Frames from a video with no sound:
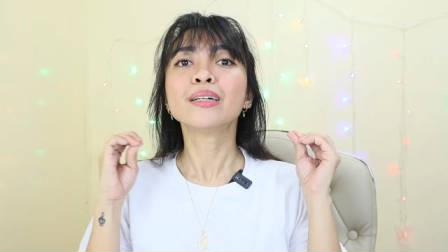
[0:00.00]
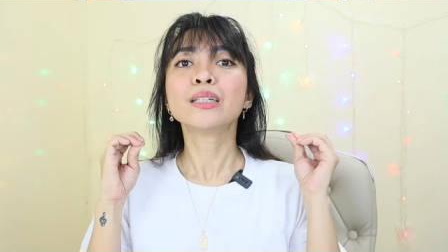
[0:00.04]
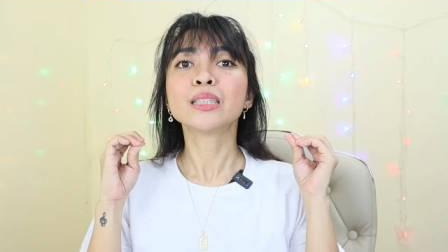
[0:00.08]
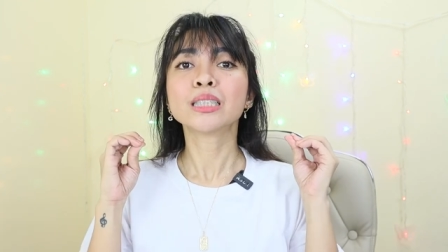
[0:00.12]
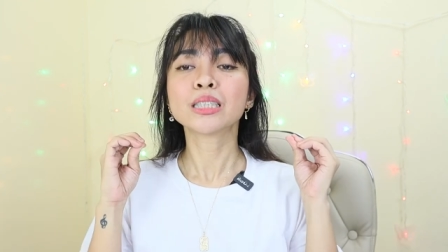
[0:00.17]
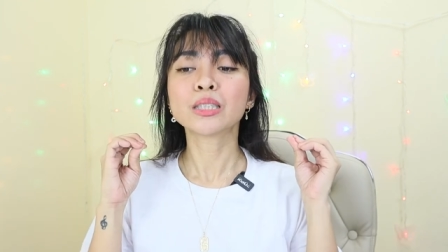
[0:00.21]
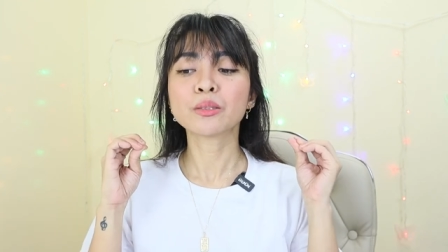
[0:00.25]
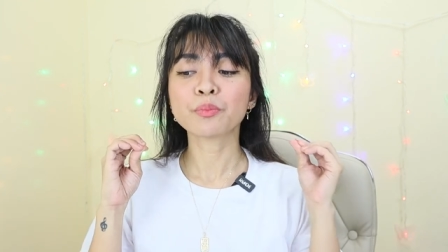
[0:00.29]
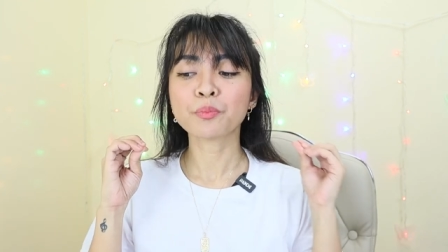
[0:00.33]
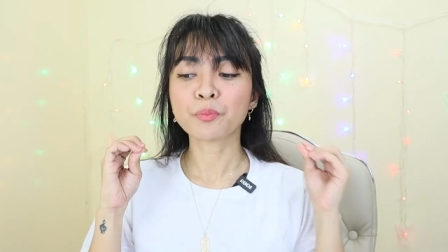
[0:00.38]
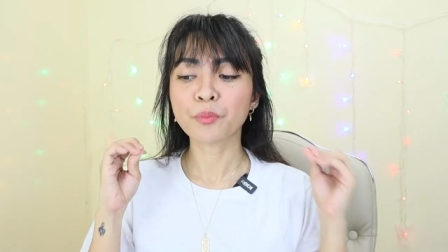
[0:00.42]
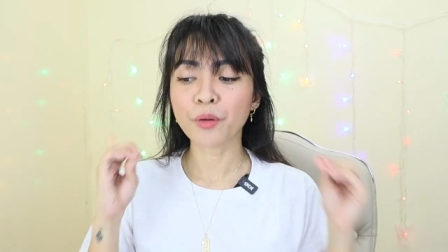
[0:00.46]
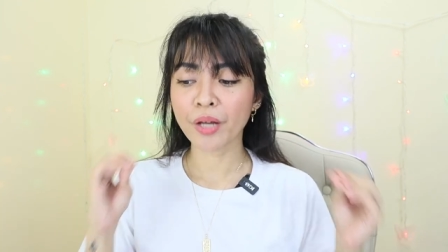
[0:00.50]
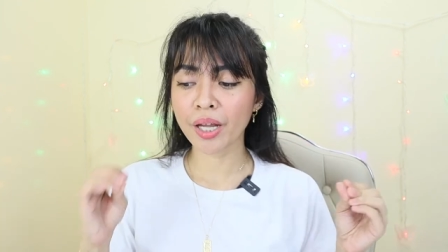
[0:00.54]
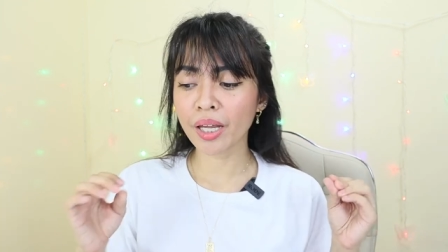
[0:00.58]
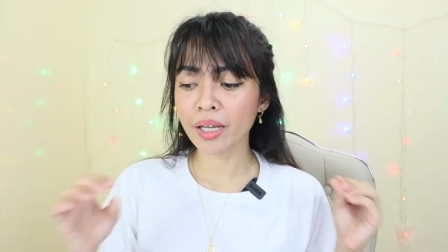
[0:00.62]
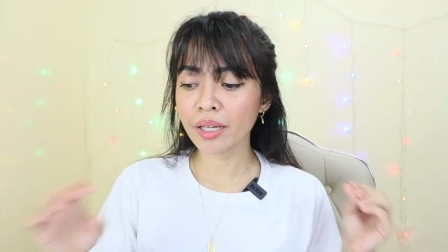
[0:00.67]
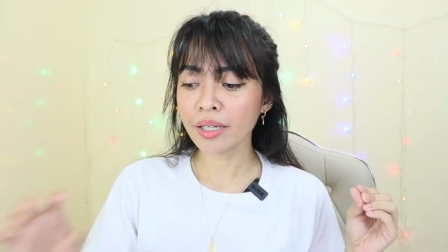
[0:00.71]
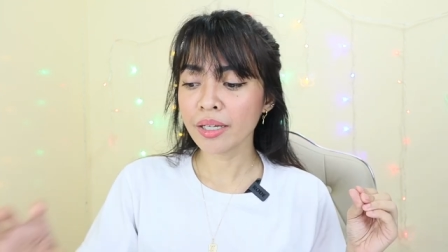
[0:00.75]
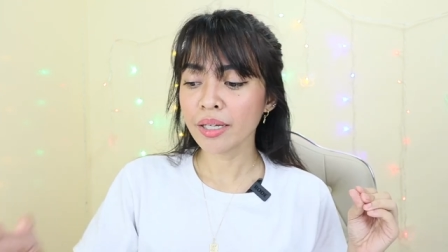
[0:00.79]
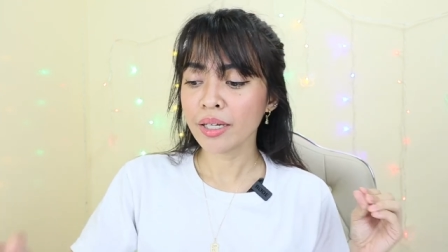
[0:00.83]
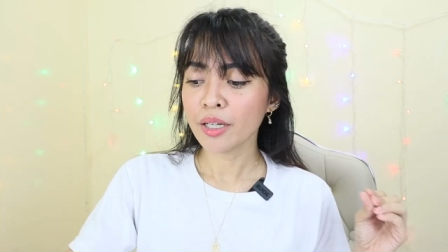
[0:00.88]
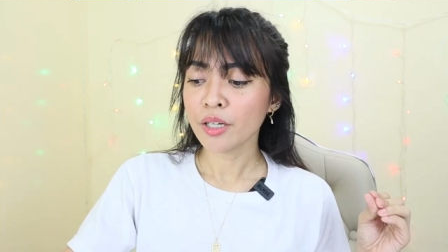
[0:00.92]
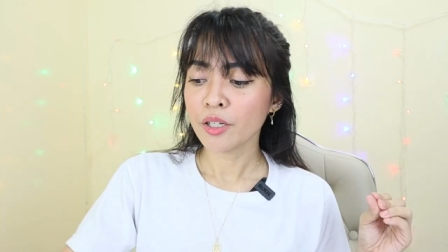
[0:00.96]

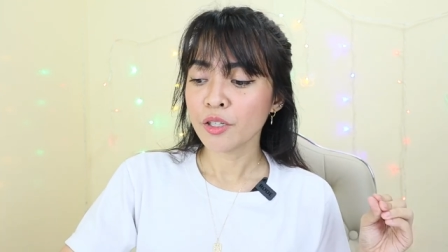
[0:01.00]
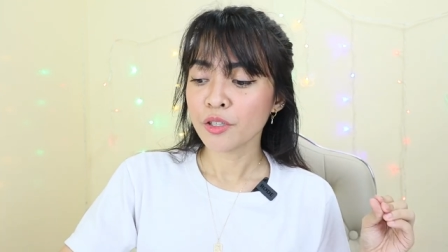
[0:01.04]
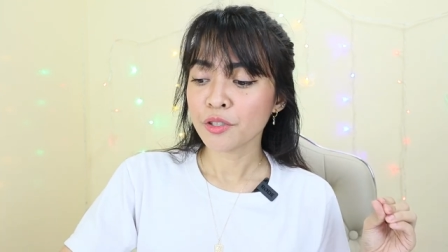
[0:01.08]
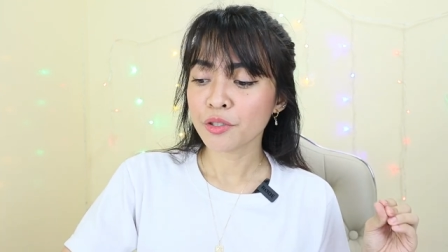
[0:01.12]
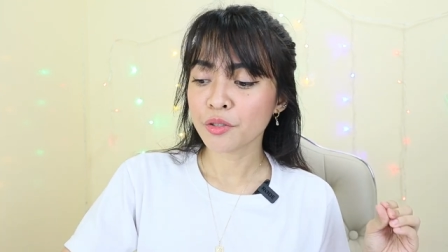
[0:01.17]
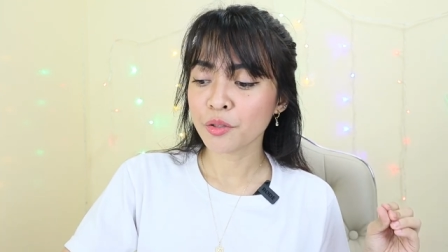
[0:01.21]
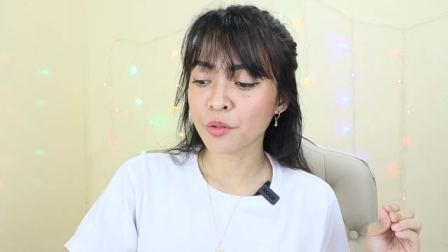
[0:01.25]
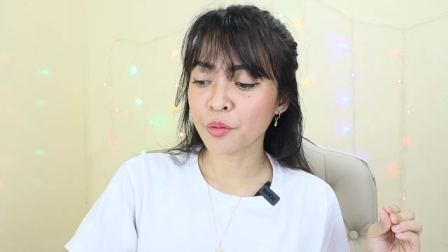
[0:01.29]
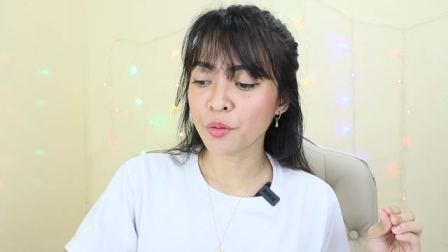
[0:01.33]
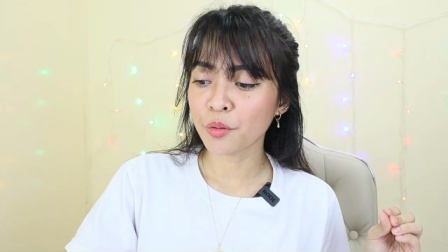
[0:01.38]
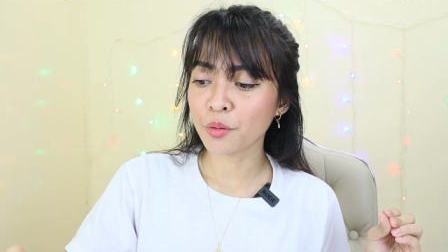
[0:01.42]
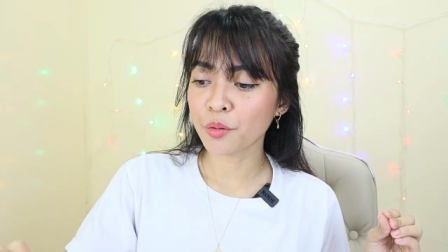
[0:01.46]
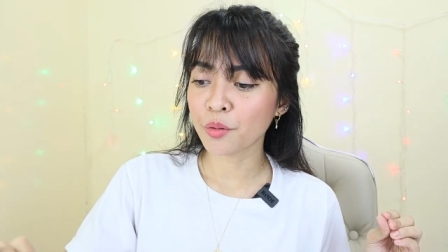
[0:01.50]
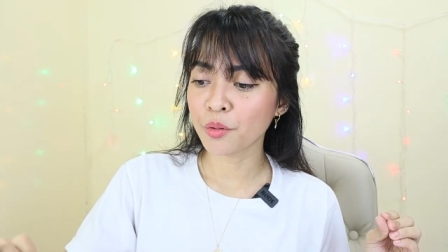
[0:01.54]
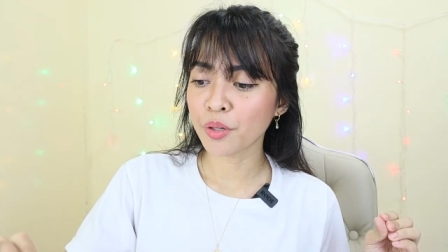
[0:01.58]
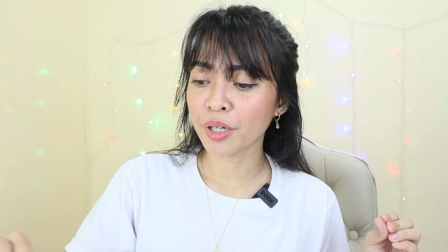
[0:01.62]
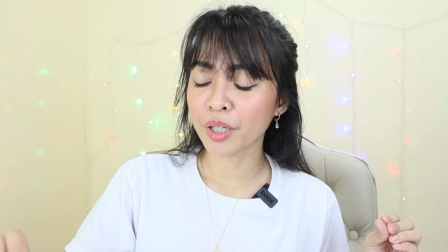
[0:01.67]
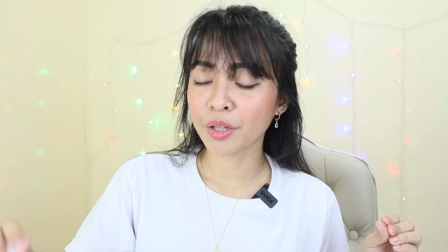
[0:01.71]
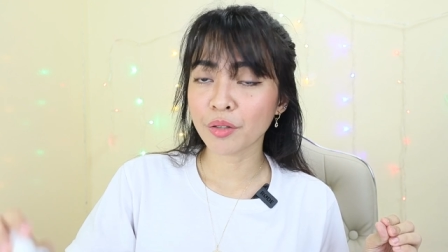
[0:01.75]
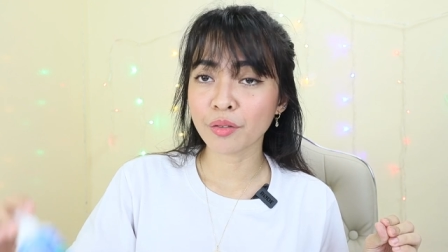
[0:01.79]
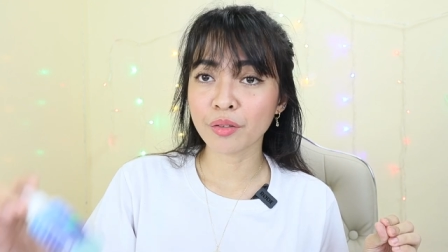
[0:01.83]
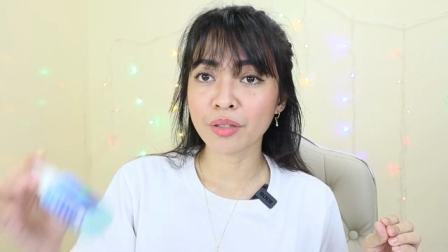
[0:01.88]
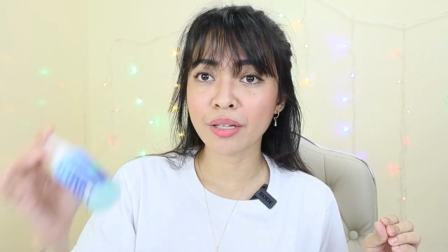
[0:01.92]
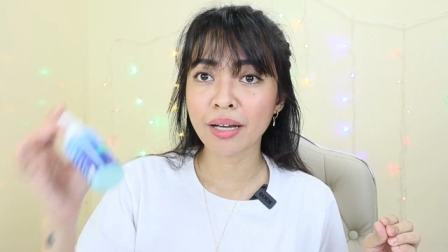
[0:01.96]
spray. So,
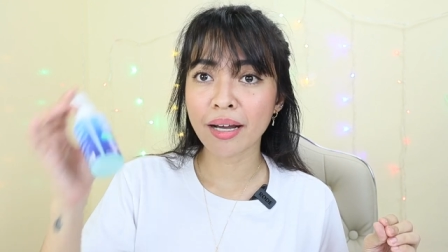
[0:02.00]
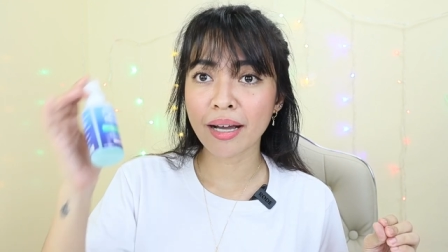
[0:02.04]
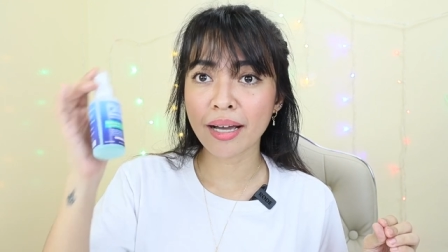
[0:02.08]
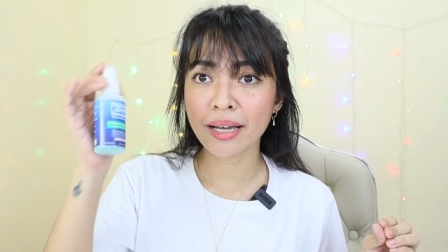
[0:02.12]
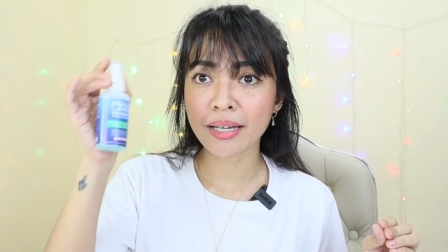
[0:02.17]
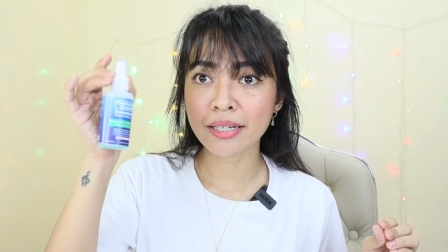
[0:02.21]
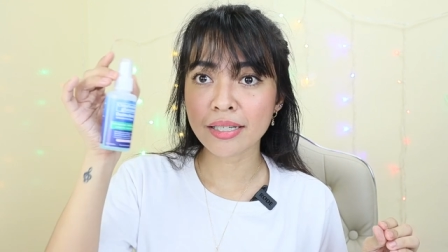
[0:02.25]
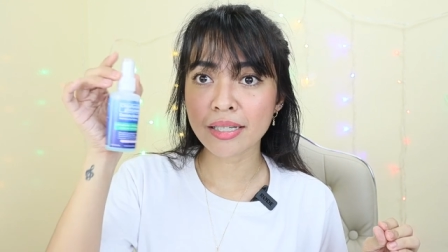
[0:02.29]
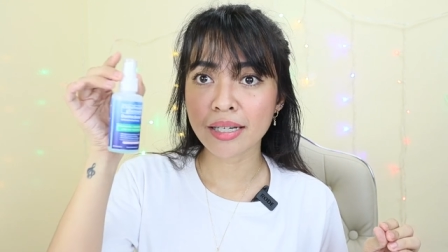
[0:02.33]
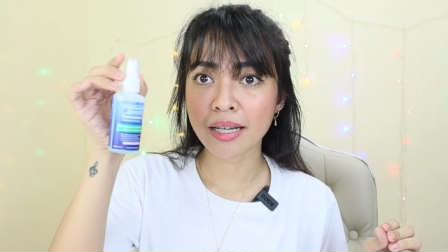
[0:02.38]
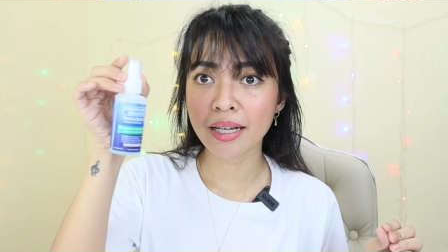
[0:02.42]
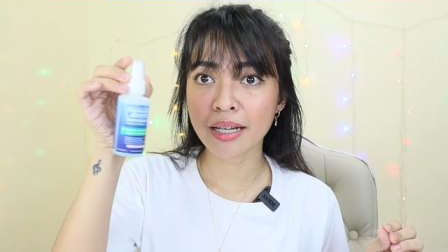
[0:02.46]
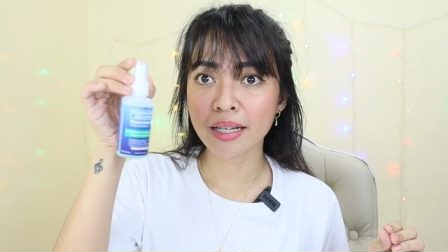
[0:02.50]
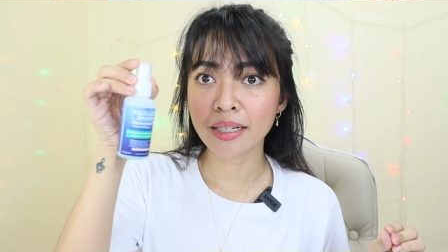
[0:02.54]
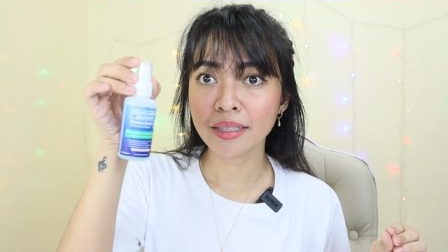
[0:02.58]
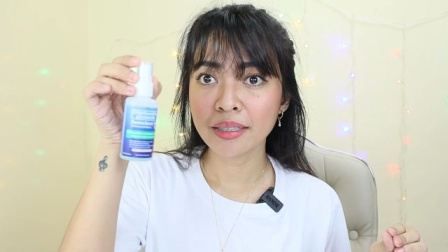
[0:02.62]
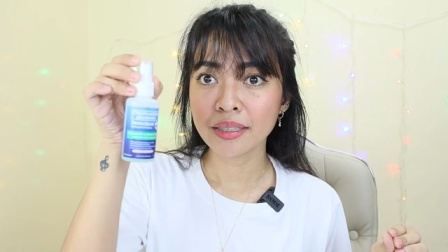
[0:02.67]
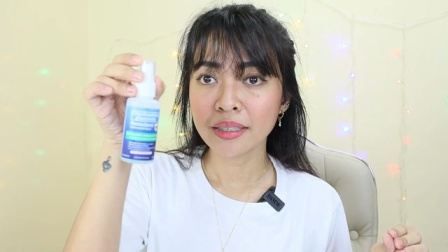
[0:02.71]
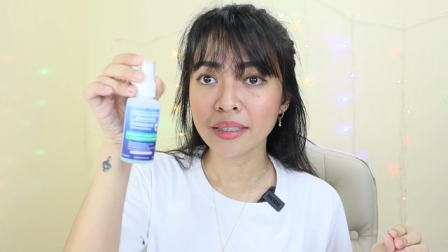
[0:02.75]
ito na nga siya.